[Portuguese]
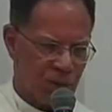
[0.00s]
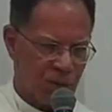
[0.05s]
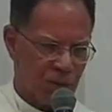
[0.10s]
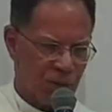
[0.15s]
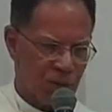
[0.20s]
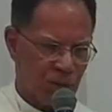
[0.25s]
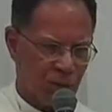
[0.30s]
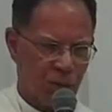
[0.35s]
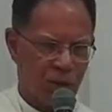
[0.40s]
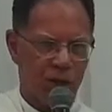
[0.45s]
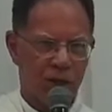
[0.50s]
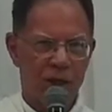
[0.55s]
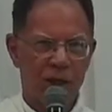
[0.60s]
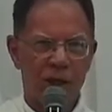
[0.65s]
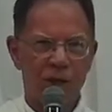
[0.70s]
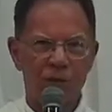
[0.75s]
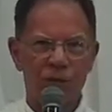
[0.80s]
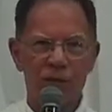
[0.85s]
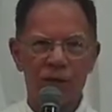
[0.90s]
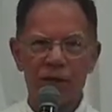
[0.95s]
o
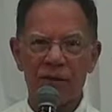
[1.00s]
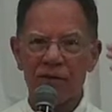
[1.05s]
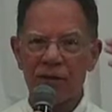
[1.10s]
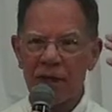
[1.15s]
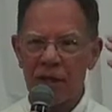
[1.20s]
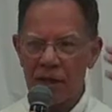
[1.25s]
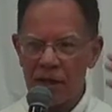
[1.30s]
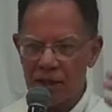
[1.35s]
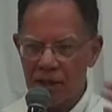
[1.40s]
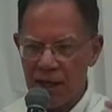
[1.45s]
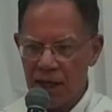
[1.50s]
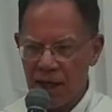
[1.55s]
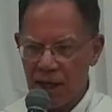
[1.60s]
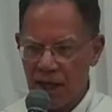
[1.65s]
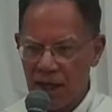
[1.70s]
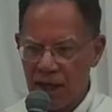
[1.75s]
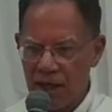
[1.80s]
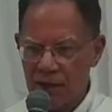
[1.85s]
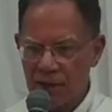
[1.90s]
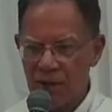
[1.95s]
reino da
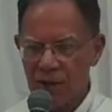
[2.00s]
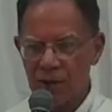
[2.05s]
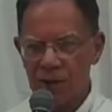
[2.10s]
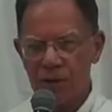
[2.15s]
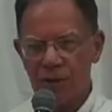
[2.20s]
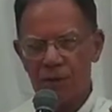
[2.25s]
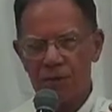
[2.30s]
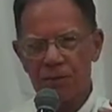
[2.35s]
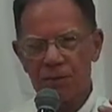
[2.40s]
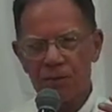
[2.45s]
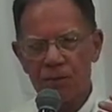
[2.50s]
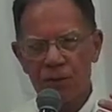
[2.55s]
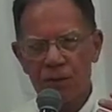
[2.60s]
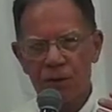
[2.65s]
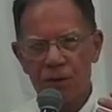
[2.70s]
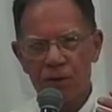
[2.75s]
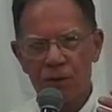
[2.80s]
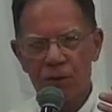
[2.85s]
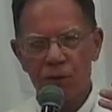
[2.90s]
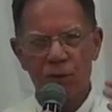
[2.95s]
verdade,
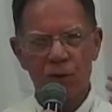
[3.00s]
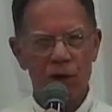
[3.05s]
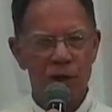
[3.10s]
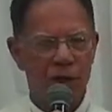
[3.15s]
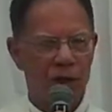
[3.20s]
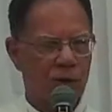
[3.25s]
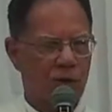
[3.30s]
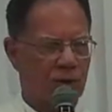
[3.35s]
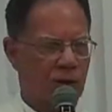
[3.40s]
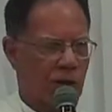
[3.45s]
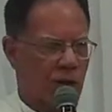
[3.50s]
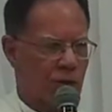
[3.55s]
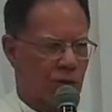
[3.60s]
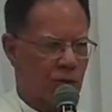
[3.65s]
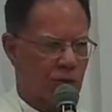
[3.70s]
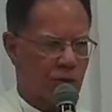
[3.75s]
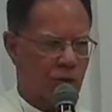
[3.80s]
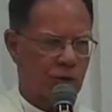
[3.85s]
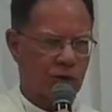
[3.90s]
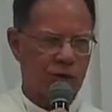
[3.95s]
o reino da
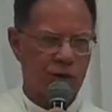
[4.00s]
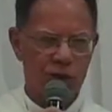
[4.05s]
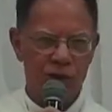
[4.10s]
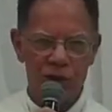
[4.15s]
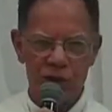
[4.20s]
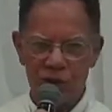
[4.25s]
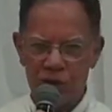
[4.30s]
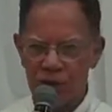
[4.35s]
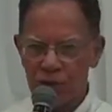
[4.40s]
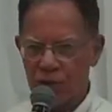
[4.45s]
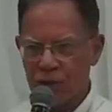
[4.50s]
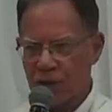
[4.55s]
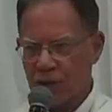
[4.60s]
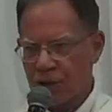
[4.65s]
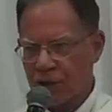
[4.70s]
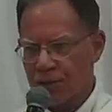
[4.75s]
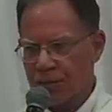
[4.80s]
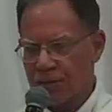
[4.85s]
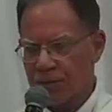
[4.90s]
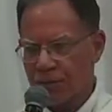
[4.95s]

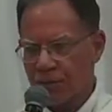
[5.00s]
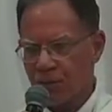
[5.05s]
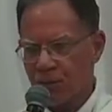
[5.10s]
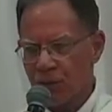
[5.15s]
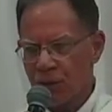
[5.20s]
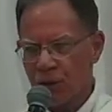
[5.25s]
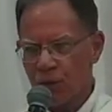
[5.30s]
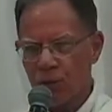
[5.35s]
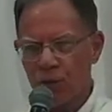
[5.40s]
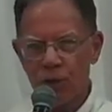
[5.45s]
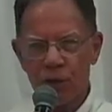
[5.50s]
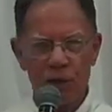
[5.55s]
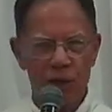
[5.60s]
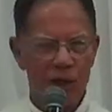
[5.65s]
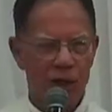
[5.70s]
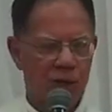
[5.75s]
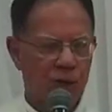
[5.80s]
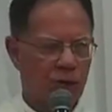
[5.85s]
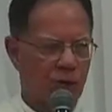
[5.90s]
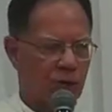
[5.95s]
justiça, o
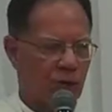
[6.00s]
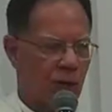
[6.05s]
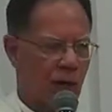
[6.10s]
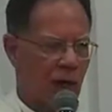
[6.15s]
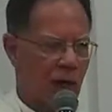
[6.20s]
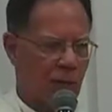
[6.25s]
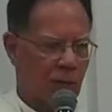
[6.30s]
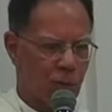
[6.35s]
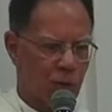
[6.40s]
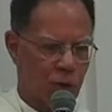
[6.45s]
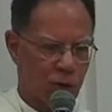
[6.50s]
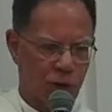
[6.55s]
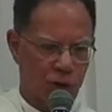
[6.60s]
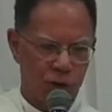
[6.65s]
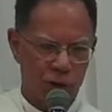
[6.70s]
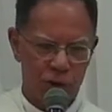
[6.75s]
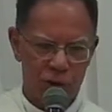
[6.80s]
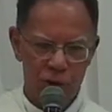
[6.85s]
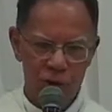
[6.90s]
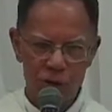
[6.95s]
reino do
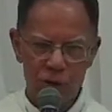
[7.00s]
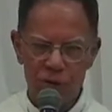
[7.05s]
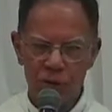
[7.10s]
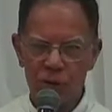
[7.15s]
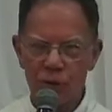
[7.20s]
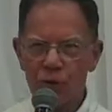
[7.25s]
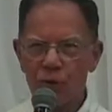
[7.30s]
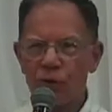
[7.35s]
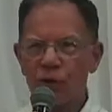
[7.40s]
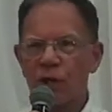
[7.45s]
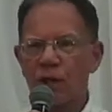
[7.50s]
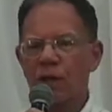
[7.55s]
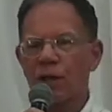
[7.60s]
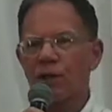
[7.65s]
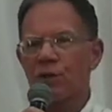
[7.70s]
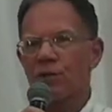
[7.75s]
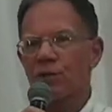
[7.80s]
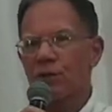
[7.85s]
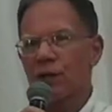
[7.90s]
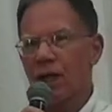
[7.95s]
amor, o
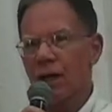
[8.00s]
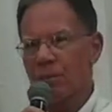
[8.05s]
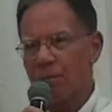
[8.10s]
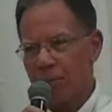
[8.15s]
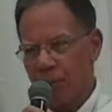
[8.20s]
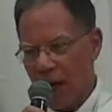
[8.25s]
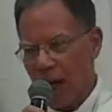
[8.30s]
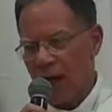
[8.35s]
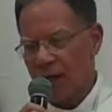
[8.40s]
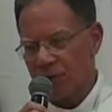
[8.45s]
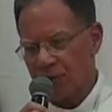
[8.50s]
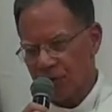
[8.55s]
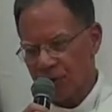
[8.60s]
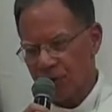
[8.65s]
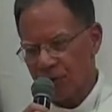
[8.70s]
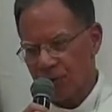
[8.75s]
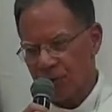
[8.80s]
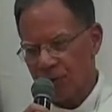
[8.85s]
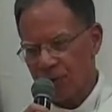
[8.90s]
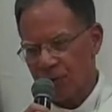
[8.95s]
reino da
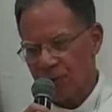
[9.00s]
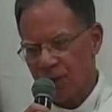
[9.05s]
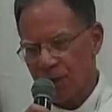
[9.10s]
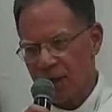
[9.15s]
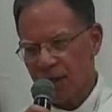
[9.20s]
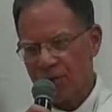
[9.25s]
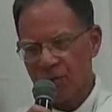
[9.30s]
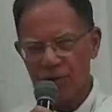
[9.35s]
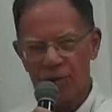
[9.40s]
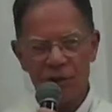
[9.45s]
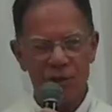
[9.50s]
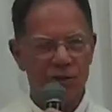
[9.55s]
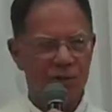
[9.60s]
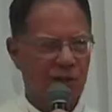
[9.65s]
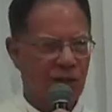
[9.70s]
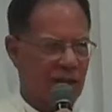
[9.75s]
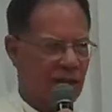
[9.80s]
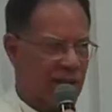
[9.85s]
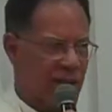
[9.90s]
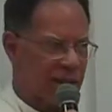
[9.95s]
paz. Essas são as
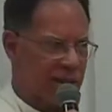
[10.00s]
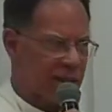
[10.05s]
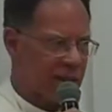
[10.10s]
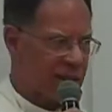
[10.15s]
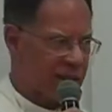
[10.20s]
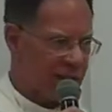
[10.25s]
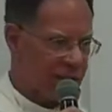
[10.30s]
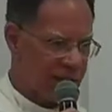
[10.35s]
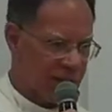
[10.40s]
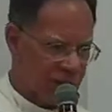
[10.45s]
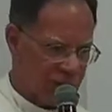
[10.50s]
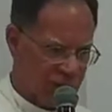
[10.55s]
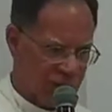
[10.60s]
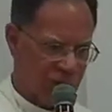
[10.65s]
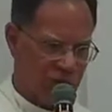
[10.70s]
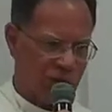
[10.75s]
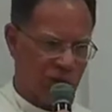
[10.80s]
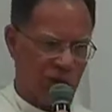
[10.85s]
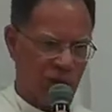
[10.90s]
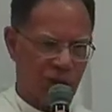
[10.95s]

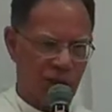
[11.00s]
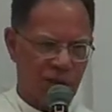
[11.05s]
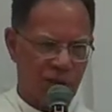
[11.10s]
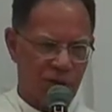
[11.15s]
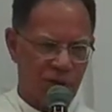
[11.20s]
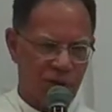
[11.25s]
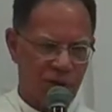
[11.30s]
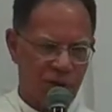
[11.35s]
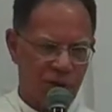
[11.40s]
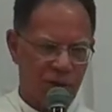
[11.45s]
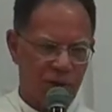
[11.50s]
características